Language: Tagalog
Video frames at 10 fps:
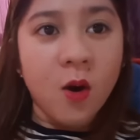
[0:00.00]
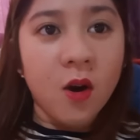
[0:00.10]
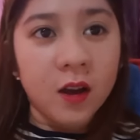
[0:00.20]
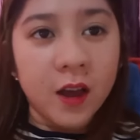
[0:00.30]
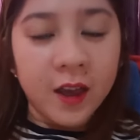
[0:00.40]

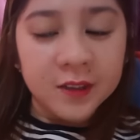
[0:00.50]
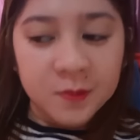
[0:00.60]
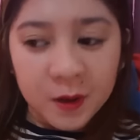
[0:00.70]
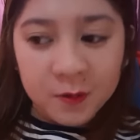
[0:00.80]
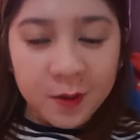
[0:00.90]
Naloka guys,
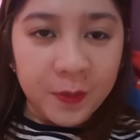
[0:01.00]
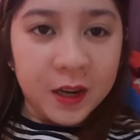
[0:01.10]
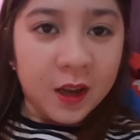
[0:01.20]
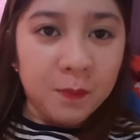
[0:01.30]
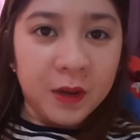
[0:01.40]
meron na
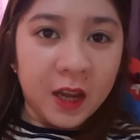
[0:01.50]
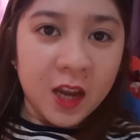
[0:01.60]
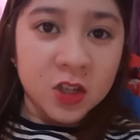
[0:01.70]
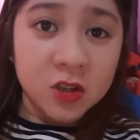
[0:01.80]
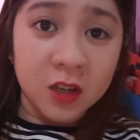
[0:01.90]
palang
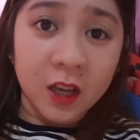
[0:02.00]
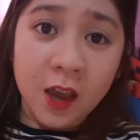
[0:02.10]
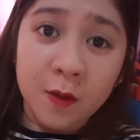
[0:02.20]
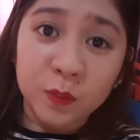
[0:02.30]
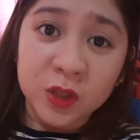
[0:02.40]
application na
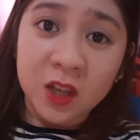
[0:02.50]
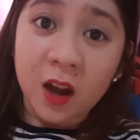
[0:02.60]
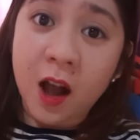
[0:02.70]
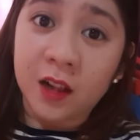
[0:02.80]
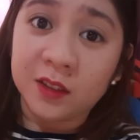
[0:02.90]
games
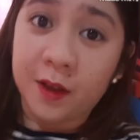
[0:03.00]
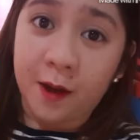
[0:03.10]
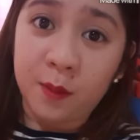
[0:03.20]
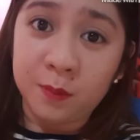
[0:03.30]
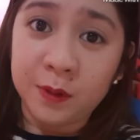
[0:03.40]
ng
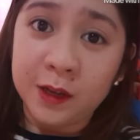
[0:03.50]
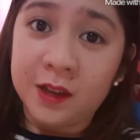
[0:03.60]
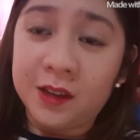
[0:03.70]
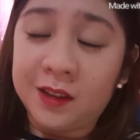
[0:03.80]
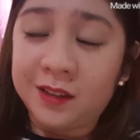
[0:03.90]
Altab.
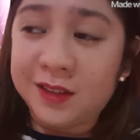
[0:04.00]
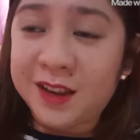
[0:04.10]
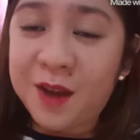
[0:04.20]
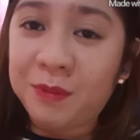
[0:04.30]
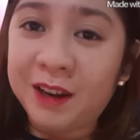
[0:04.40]

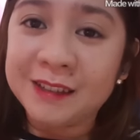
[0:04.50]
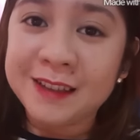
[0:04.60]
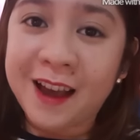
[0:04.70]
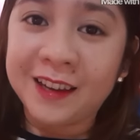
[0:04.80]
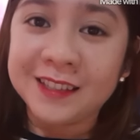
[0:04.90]
Sinabi lang
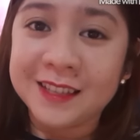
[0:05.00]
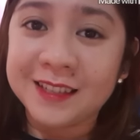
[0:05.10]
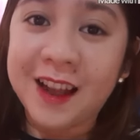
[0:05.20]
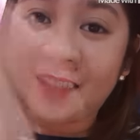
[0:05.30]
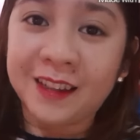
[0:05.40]
sa akin ni
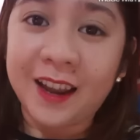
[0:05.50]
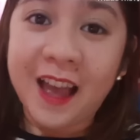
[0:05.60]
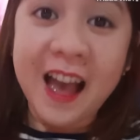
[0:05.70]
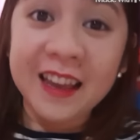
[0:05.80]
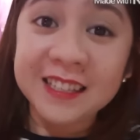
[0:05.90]
Sis
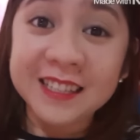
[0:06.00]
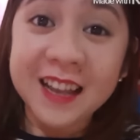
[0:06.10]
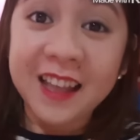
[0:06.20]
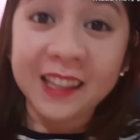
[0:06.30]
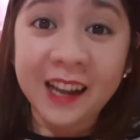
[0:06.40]
Andrea. Hi
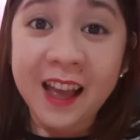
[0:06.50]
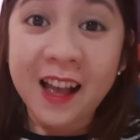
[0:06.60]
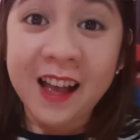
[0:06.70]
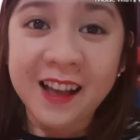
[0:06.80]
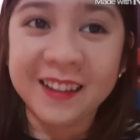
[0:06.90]
Sis
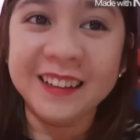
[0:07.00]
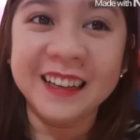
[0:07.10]
Andrea!